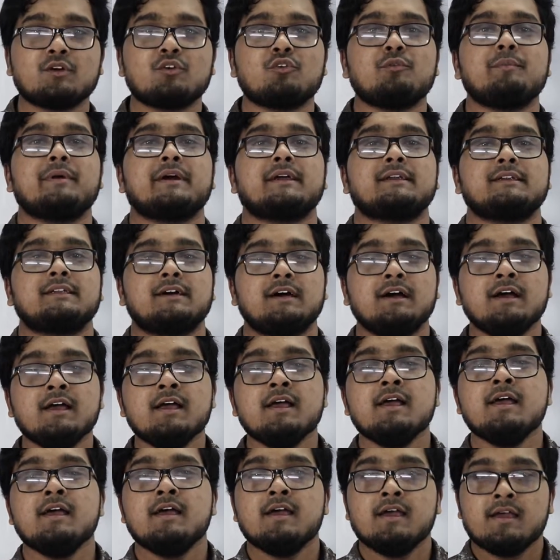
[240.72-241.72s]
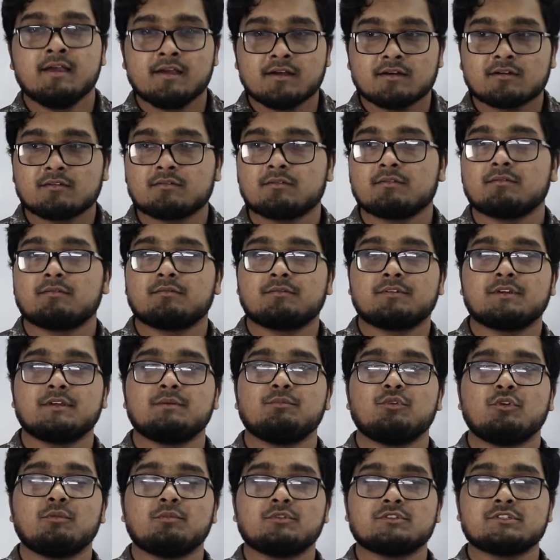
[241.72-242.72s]
এরকম একটা কি
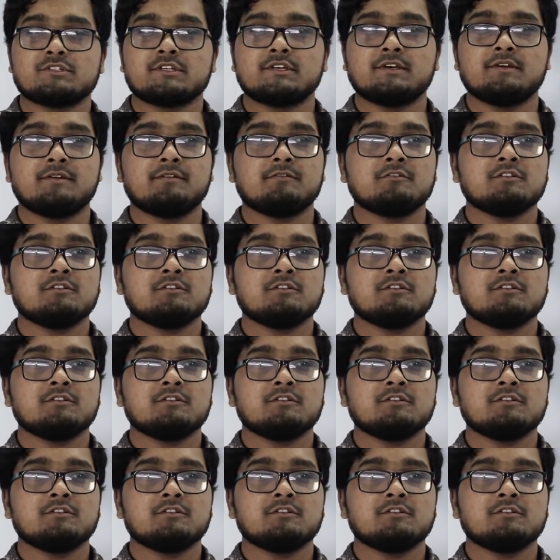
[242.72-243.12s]
বলবো যে